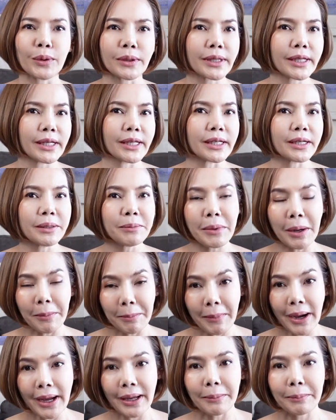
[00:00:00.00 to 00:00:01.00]
ตีนขึ้นมา
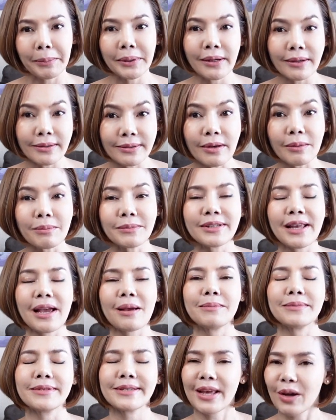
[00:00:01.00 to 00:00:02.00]
ใหม่เพื่อซ่อมแซ
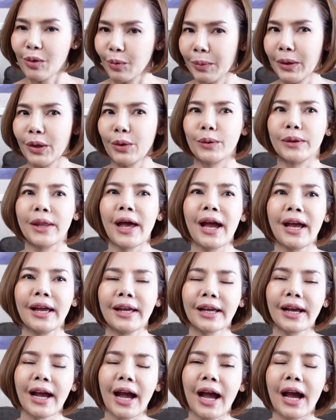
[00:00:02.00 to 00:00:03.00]
มเซลล์ผิวได้
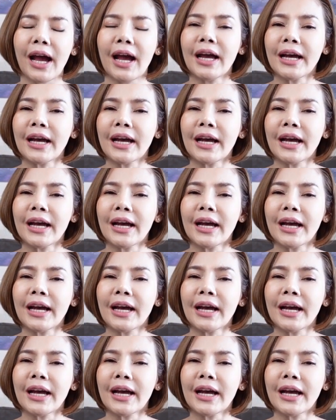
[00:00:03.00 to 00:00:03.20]
ค่ะ